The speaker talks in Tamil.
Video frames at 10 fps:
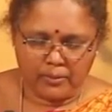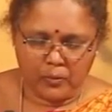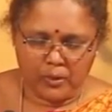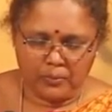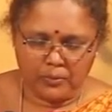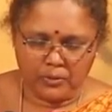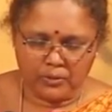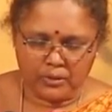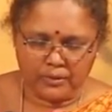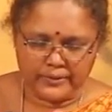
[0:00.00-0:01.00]
பவுலில்
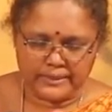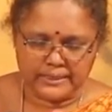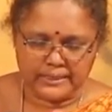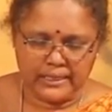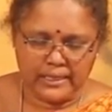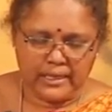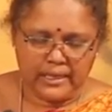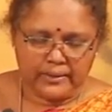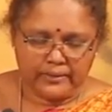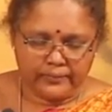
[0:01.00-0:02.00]
போட்டுக்கோங்க ஃபஸ்ட்டு
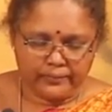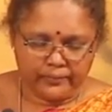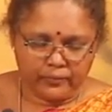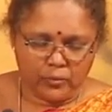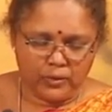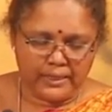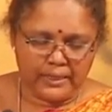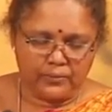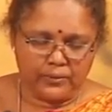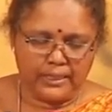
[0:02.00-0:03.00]

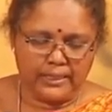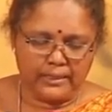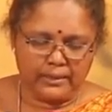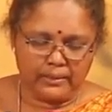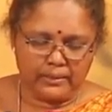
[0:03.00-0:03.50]
குளிந்தண்ணி ஊற்றி இந்த